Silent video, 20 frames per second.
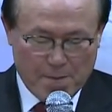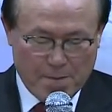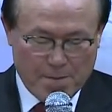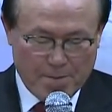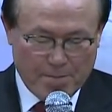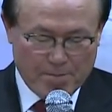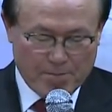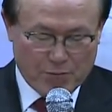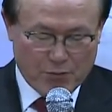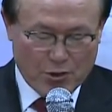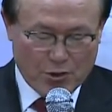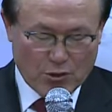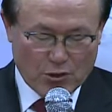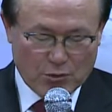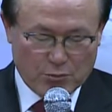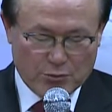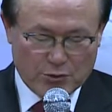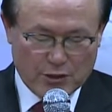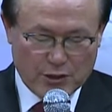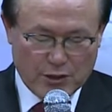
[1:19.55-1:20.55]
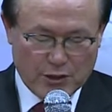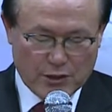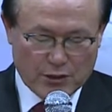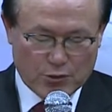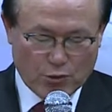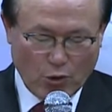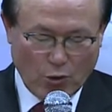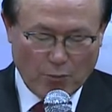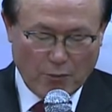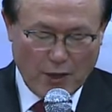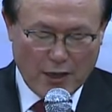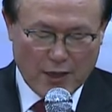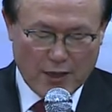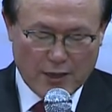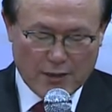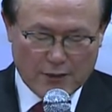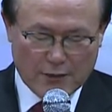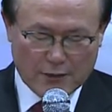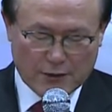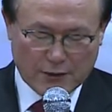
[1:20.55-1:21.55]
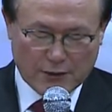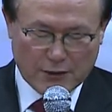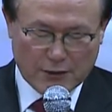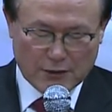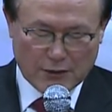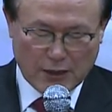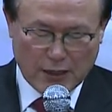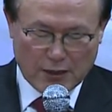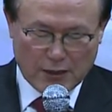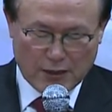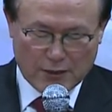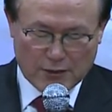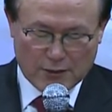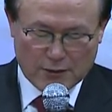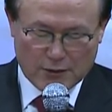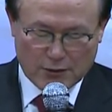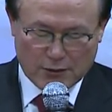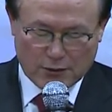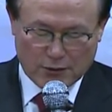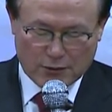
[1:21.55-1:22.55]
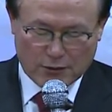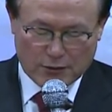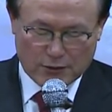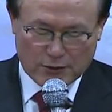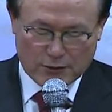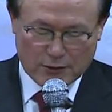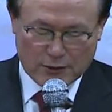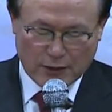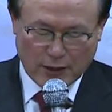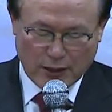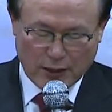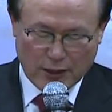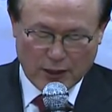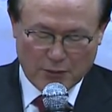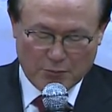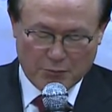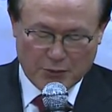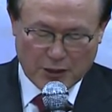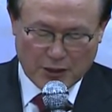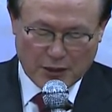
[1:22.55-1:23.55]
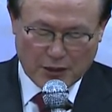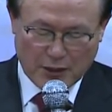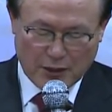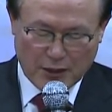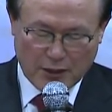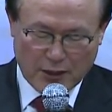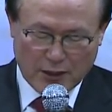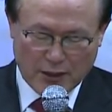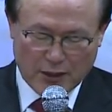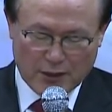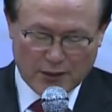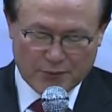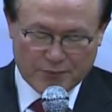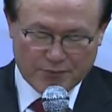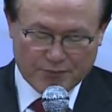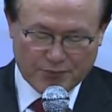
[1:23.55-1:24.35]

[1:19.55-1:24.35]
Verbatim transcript: 음, 여러분이 소망하는 그 나라는 어떤 나라입니까?